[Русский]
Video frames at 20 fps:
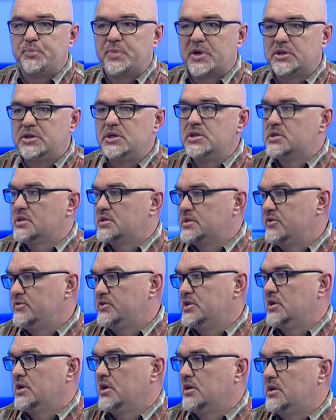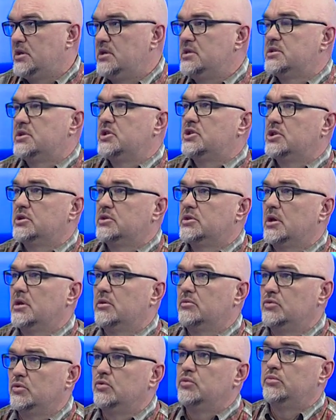практически все хоккеисты
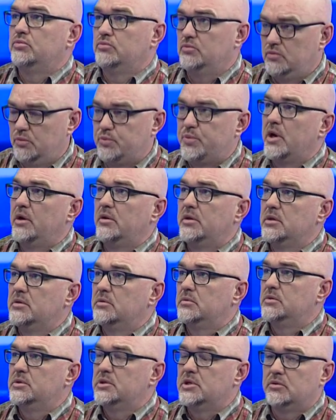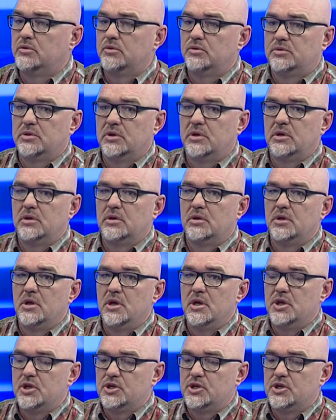считают, ну, правильно делают, а,